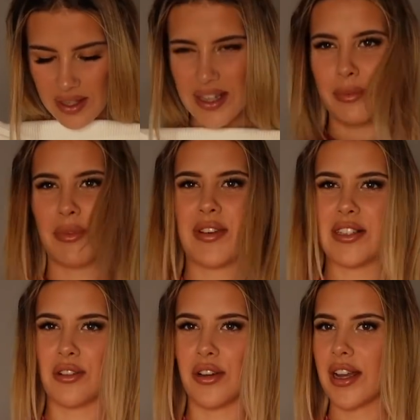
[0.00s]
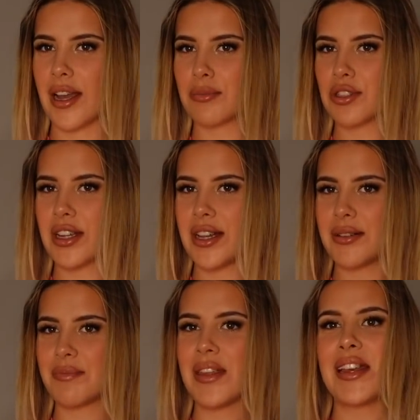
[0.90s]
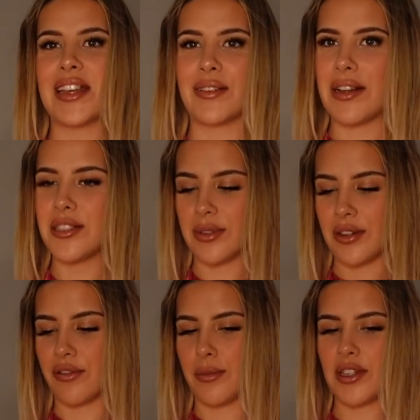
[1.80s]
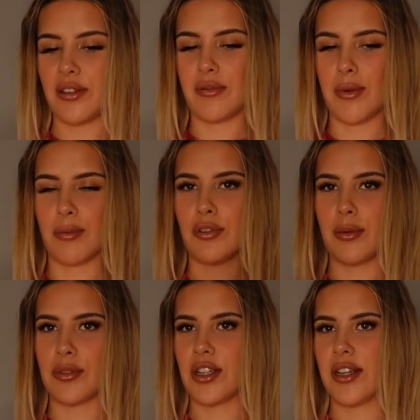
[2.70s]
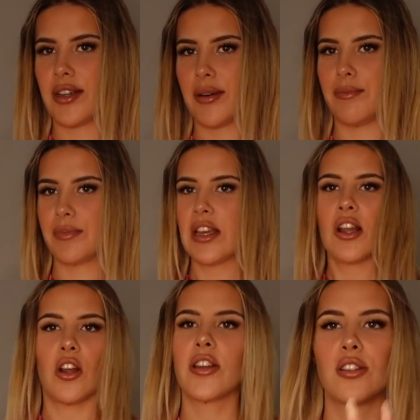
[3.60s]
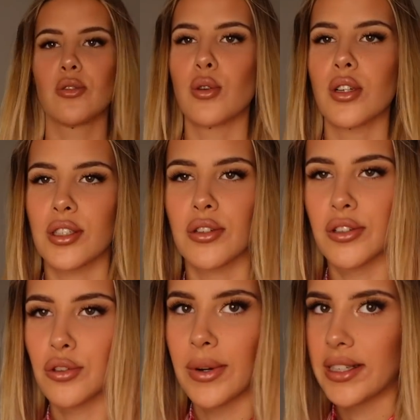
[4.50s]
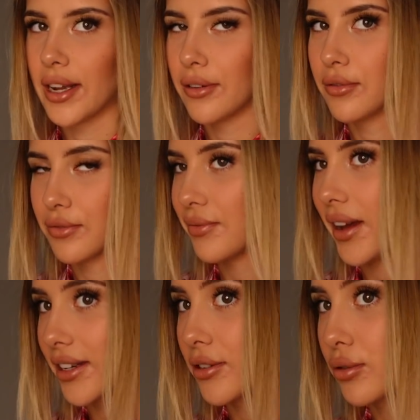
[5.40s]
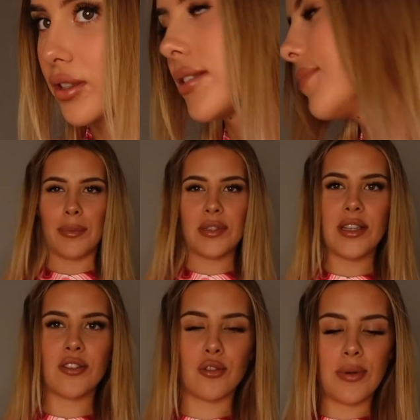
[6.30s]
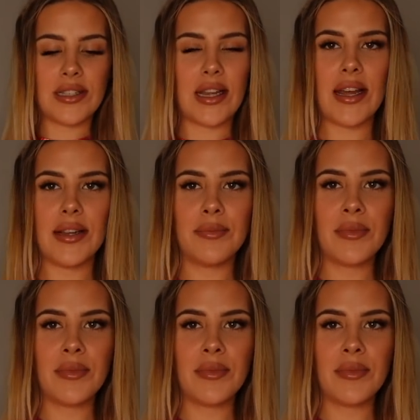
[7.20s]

Ich habe mir einen weißen Rollkragen bestellt. Ich weiß nicht, ob ich den für mich oder für meinen Bruder bestellt habe. Leute, ich suche kurz ein neues Oberteil und wartet kurz. Ich habe jetzt hier das Oberteil.